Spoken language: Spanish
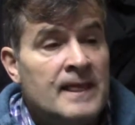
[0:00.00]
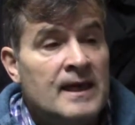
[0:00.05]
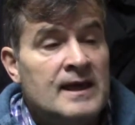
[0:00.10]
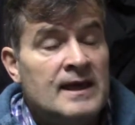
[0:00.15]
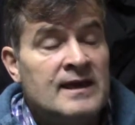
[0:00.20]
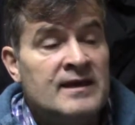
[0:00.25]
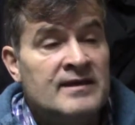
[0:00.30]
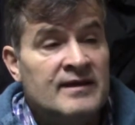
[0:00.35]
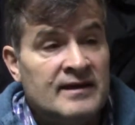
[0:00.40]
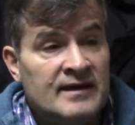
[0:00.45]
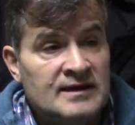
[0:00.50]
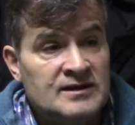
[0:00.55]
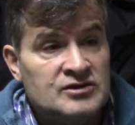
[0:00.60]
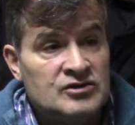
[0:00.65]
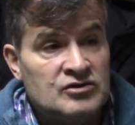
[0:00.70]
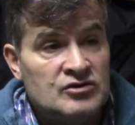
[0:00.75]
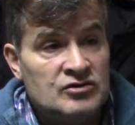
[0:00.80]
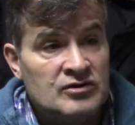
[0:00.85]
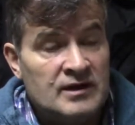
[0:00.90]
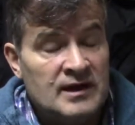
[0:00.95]
y de
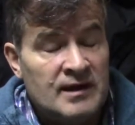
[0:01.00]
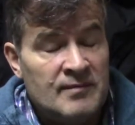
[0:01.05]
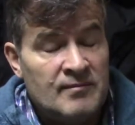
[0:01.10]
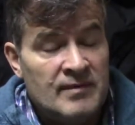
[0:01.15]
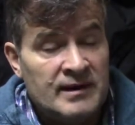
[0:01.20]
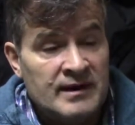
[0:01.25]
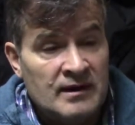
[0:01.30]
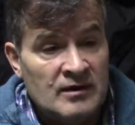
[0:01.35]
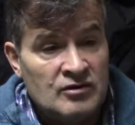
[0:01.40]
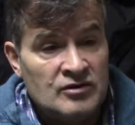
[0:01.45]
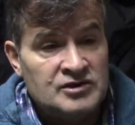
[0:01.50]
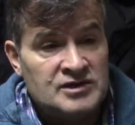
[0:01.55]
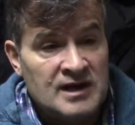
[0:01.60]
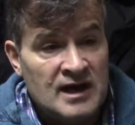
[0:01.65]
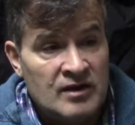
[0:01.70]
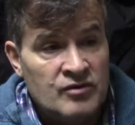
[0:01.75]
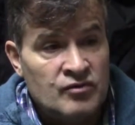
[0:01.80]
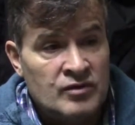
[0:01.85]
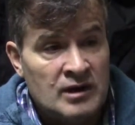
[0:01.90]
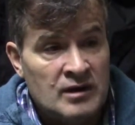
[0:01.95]
hecho en Bariloche
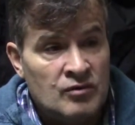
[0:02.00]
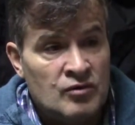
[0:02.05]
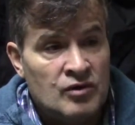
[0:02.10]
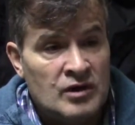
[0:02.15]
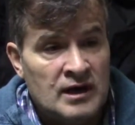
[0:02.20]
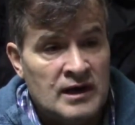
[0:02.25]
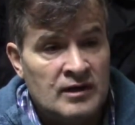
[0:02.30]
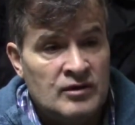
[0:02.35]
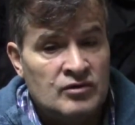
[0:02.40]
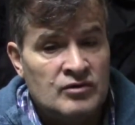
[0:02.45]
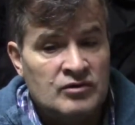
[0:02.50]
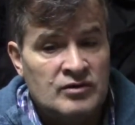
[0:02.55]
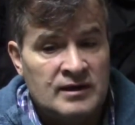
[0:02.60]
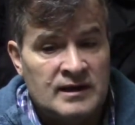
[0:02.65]
hay un abogado